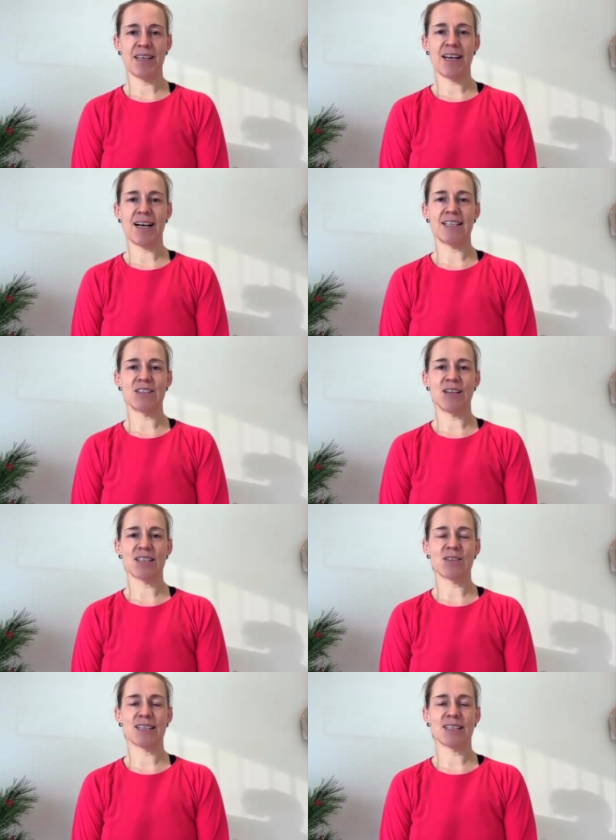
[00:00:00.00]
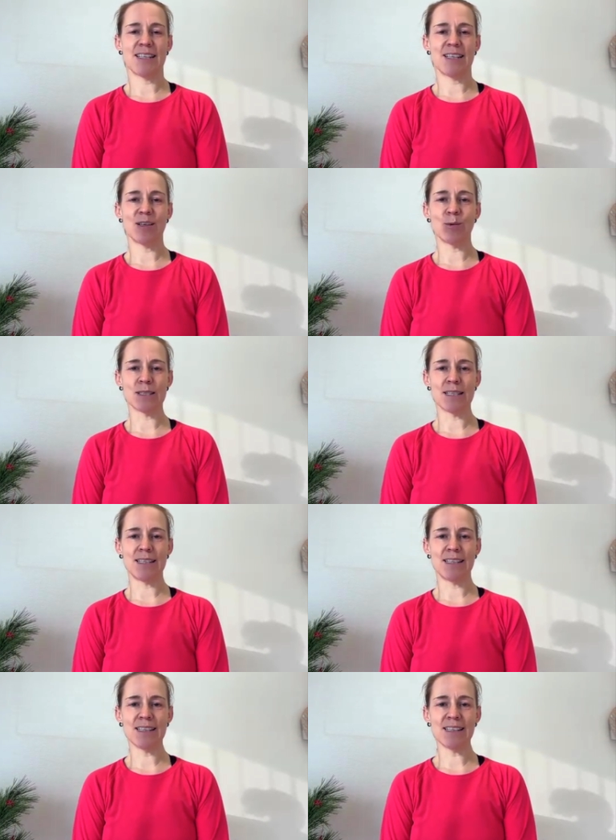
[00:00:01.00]
Also lass uns gleich
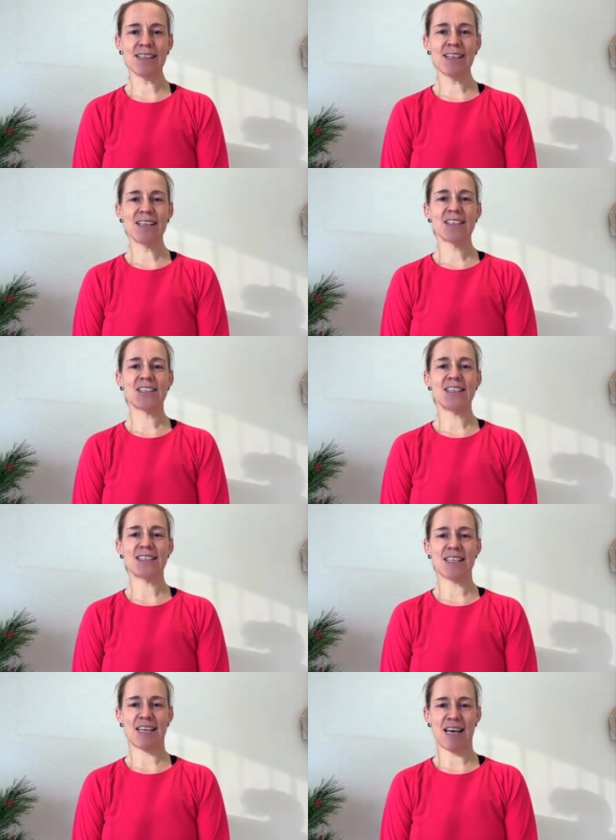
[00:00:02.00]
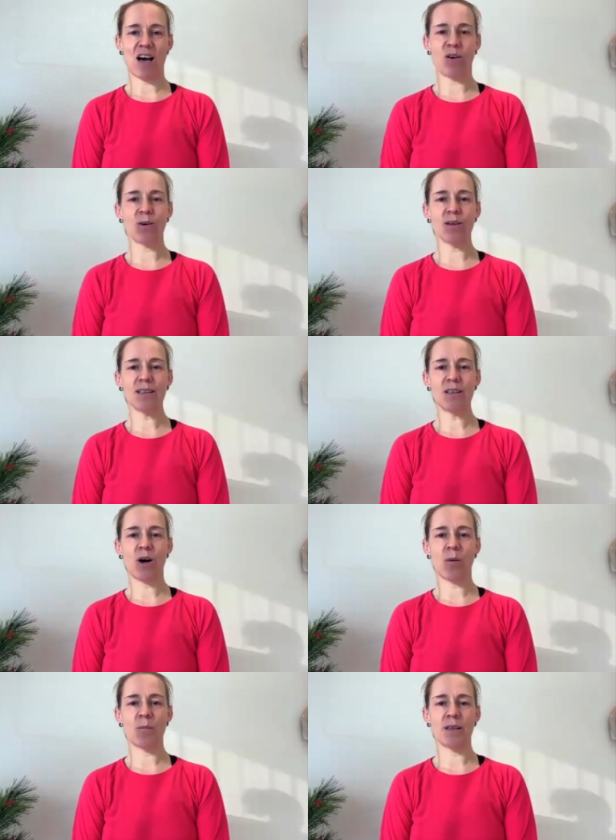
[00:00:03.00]
loslegen. Schließ deine Augen,
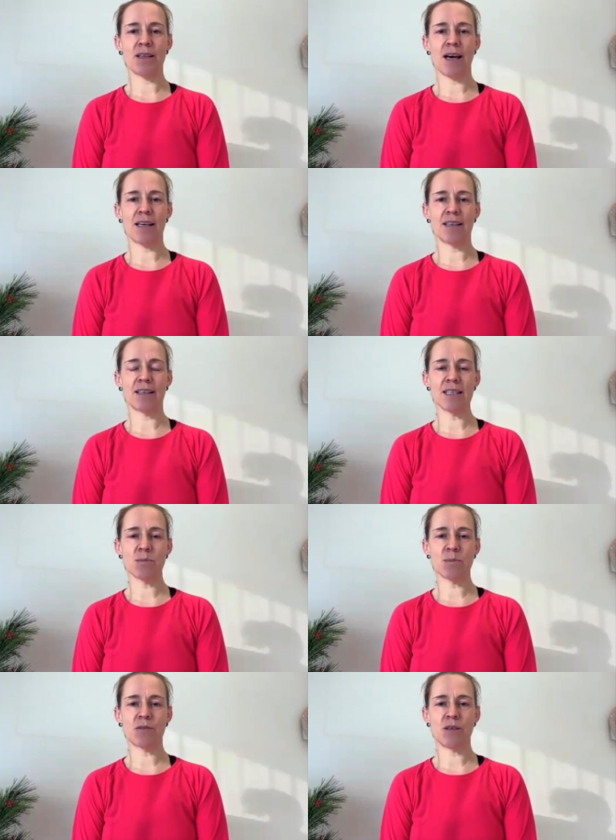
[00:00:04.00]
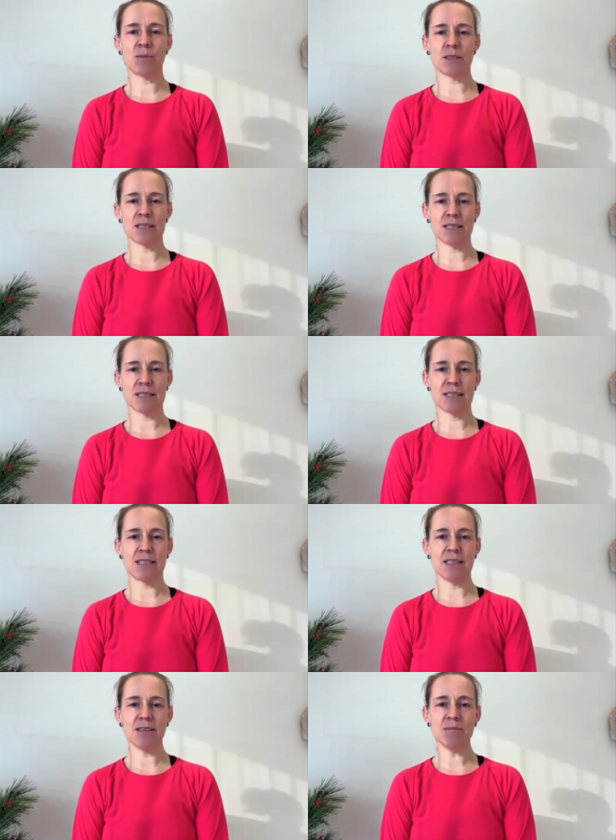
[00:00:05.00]
komm in einen ganz bequemen Sitz
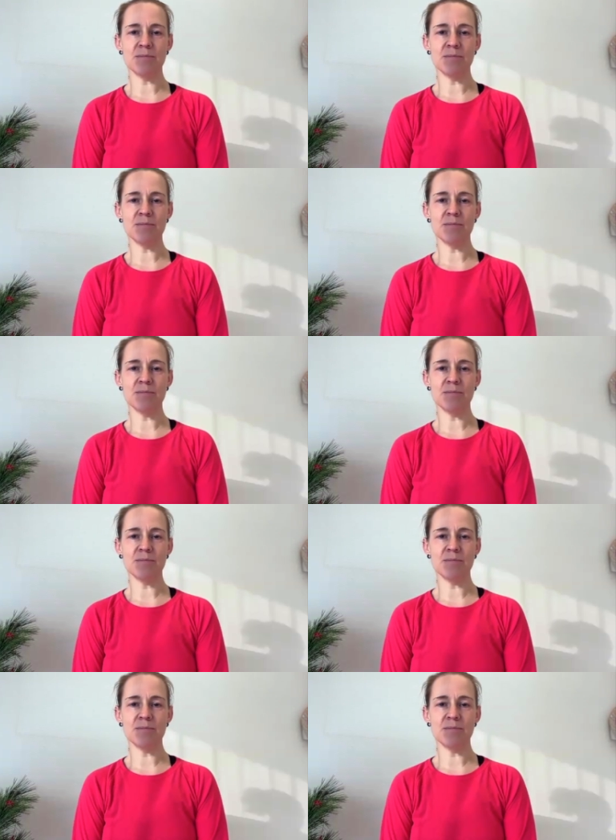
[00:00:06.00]
hier.